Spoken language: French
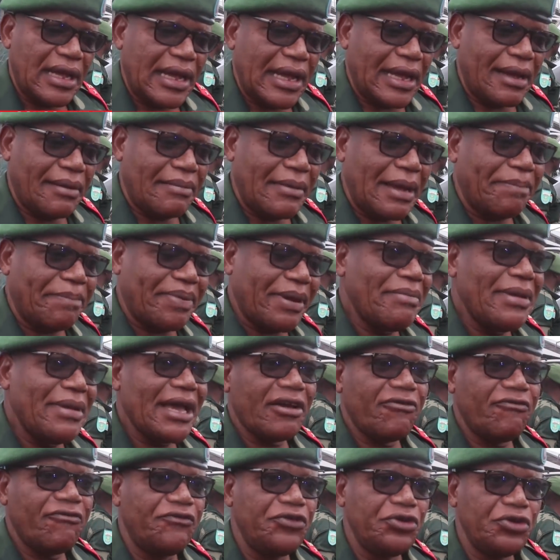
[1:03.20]
à ma
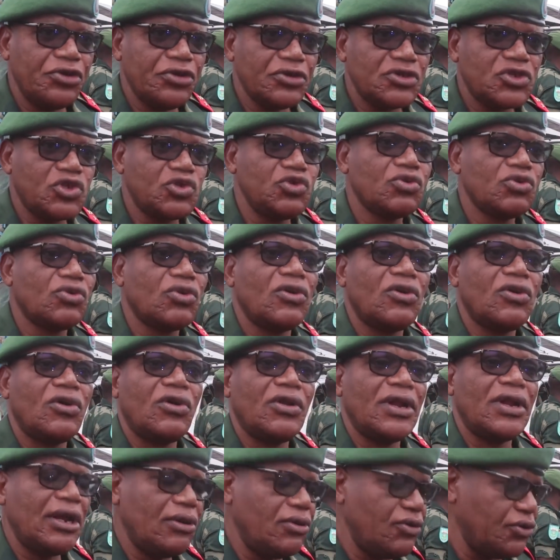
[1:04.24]
première vue sur
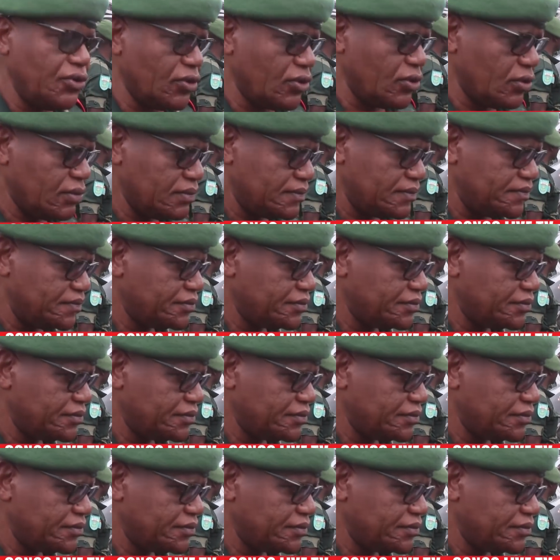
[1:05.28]
euh, les lieux,